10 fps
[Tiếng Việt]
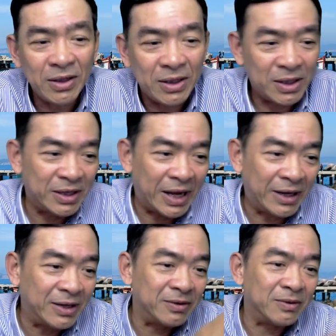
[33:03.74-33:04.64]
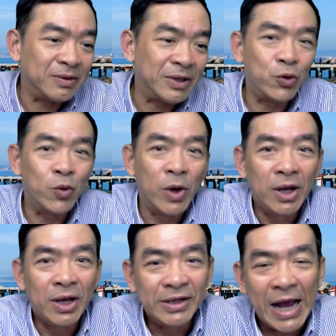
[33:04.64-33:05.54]
hình ảnh là nhiều
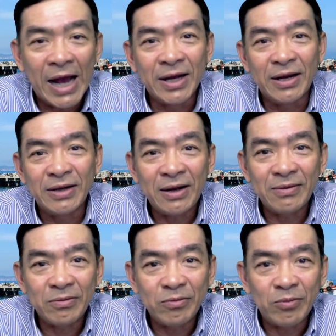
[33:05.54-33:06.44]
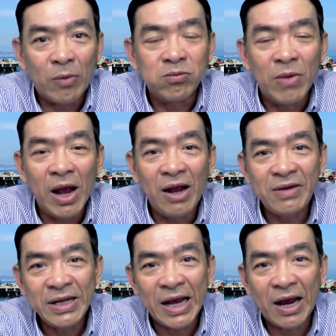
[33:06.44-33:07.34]
gia đình đó, bồng bế với
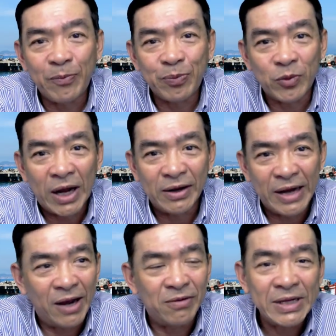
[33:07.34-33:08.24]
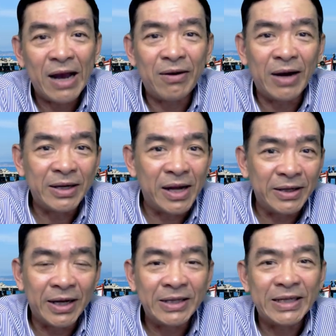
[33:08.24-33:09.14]
nhau và đèo với nhau ở trên những
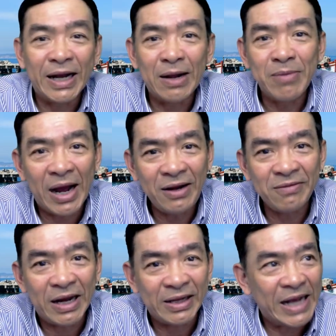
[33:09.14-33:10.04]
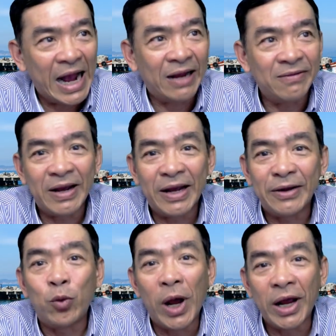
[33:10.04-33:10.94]
cái xe gắn máy và chạy về
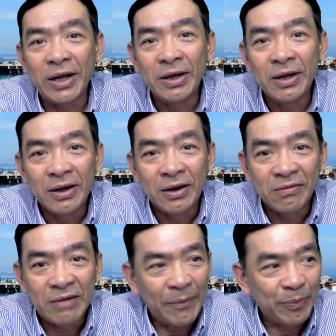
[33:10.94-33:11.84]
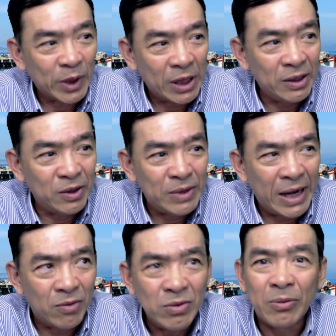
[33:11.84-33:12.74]
quê và cái điều này
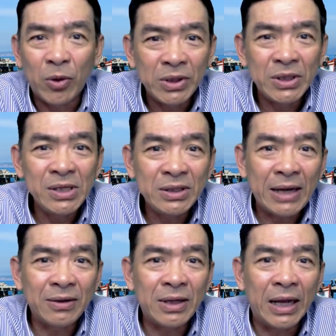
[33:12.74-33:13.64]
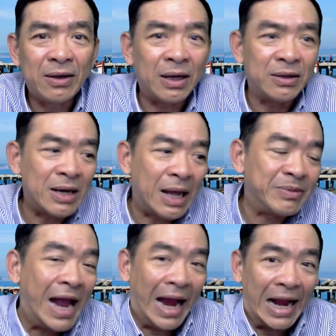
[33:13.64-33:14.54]
cũng là một cái chính sách nói là nó làm
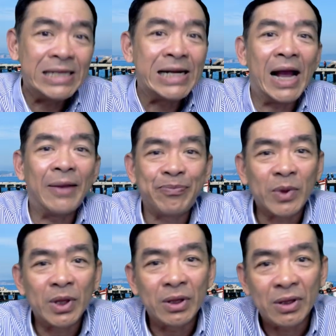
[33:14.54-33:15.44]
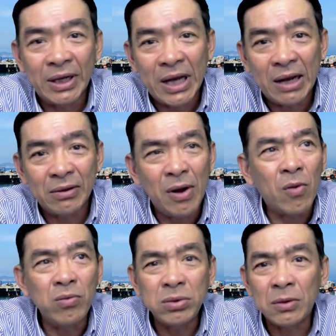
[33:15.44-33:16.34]
giãn ra thì à, nó
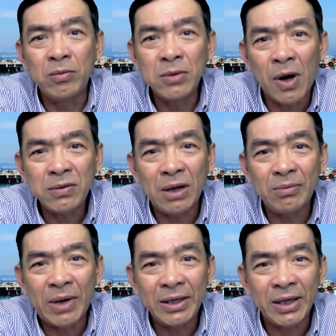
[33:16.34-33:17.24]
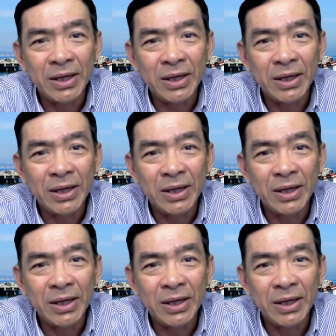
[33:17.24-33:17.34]
cũng cũng tốt thôi bởi vì